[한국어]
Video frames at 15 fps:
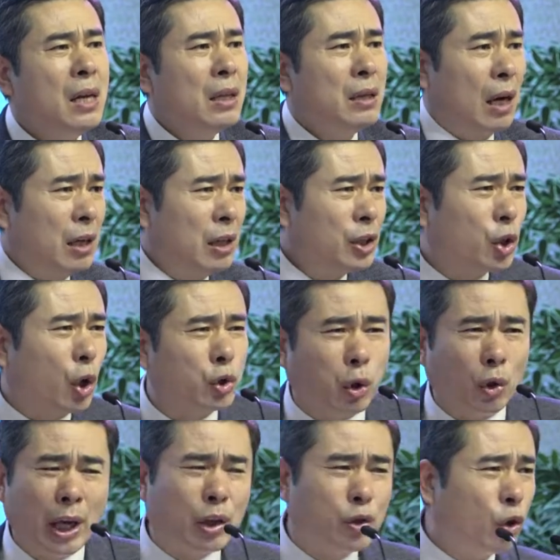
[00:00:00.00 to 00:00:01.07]
나는
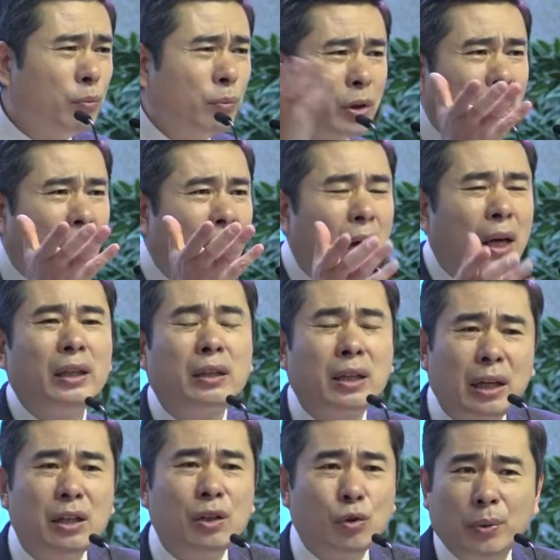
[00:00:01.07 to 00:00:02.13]
조선의 국모다
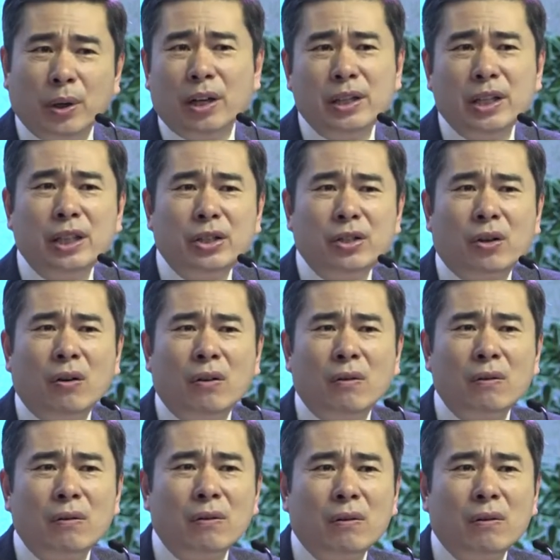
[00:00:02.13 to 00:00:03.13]
이렇게 유명한 얘기죠.